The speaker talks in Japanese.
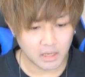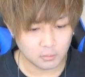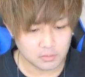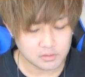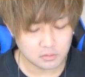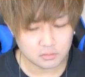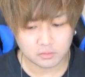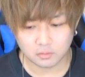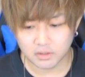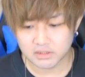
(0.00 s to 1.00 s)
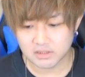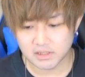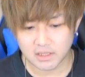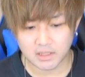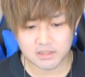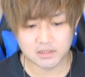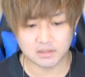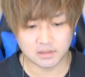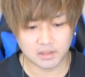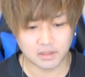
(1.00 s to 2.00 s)
アロンズロットと同じ聖騎士な
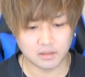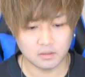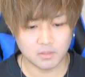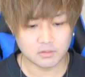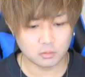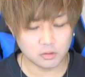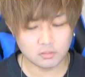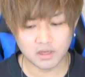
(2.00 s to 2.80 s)
んで、そことも